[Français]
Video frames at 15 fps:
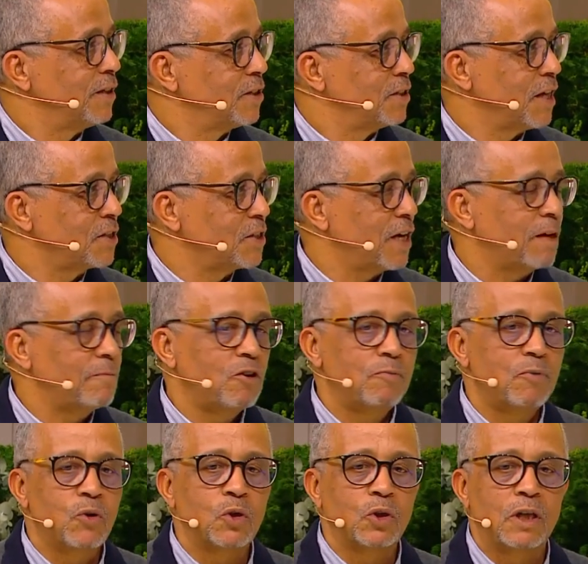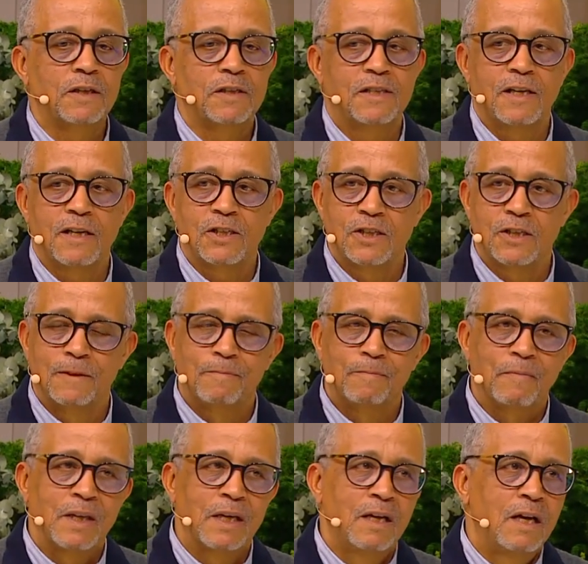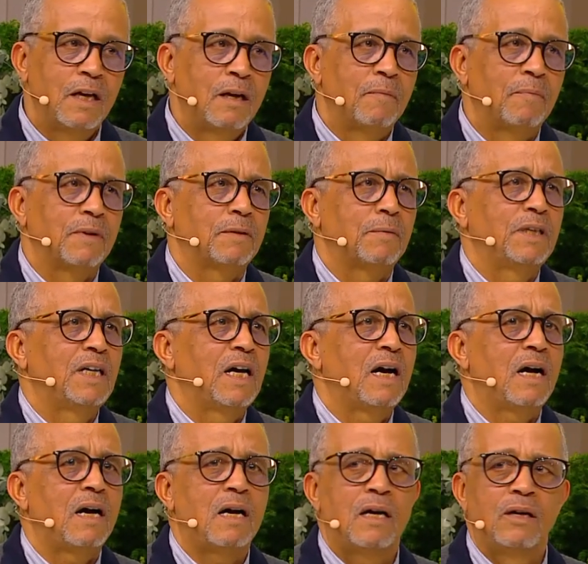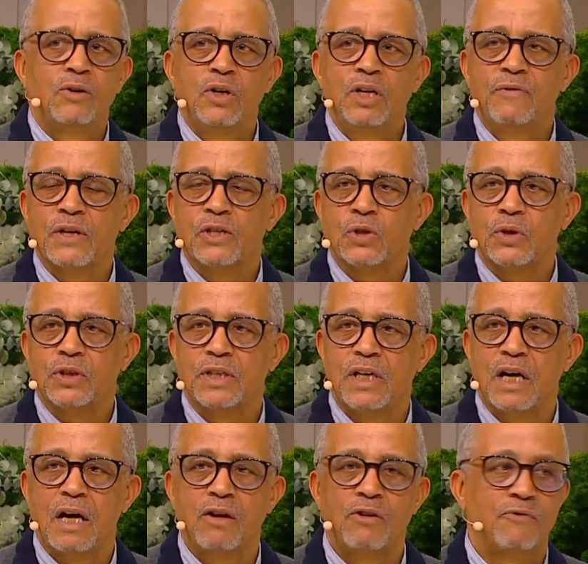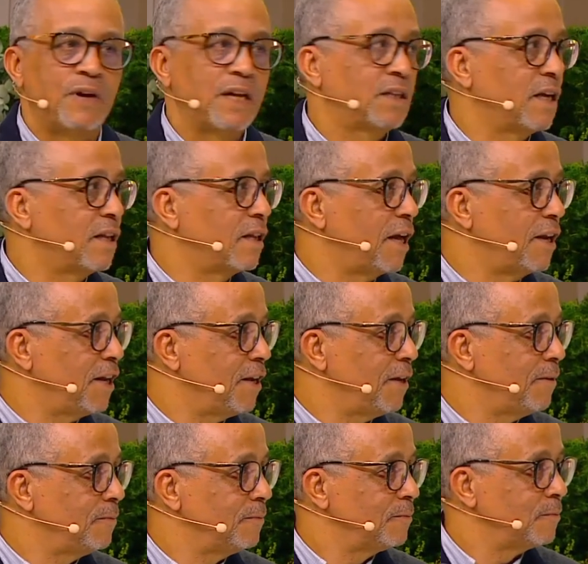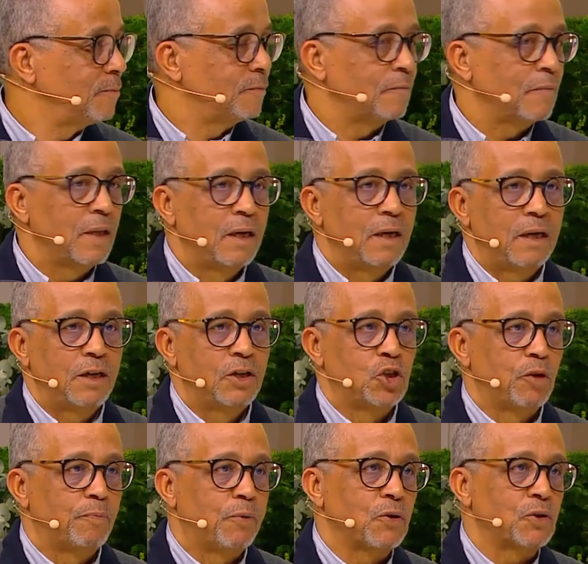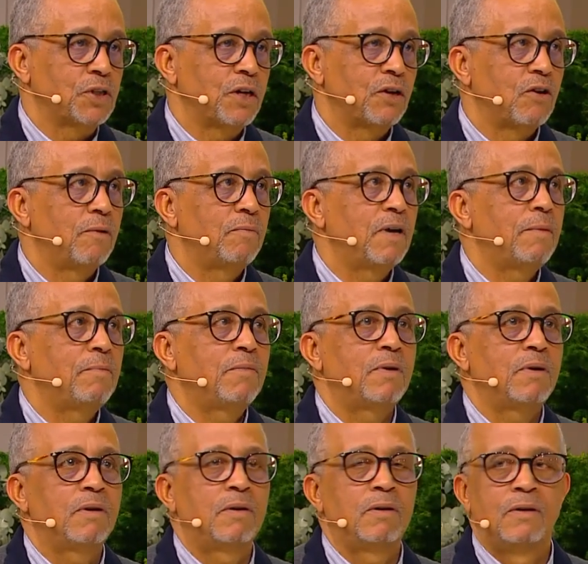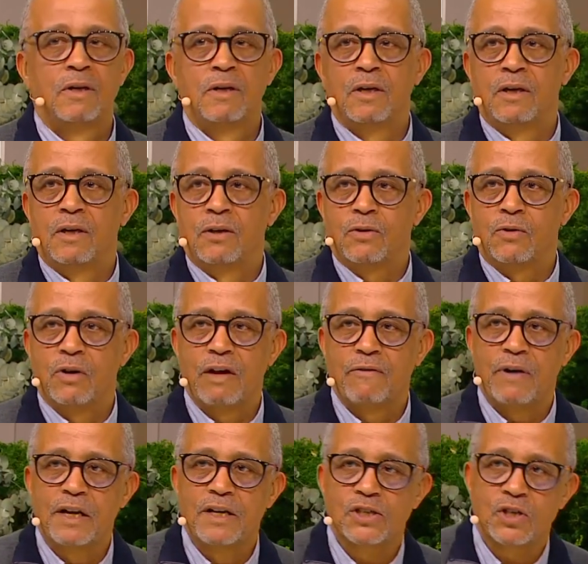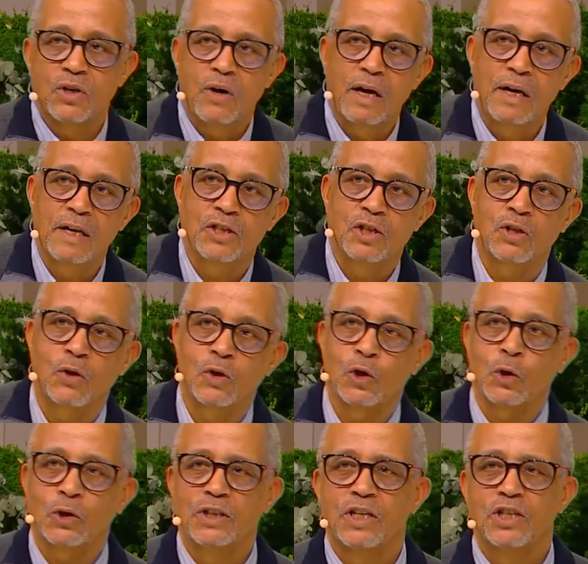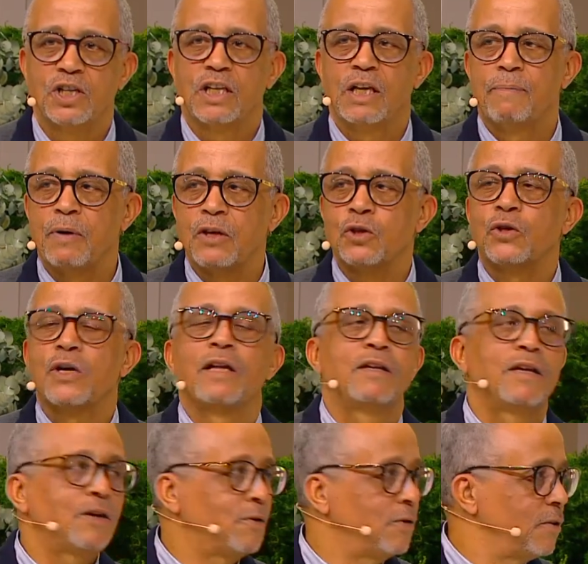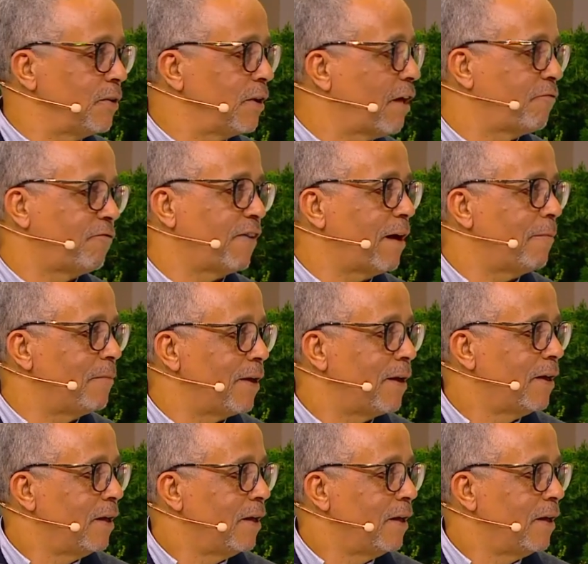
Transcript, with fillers: sincèrement, beaucoup de tristesse. Il y le livre est sorti il y a une vingtaine d'années et je pensais quand même euh, que l'Afghanistan allait s'en sortir. J'étais persuadé que la femme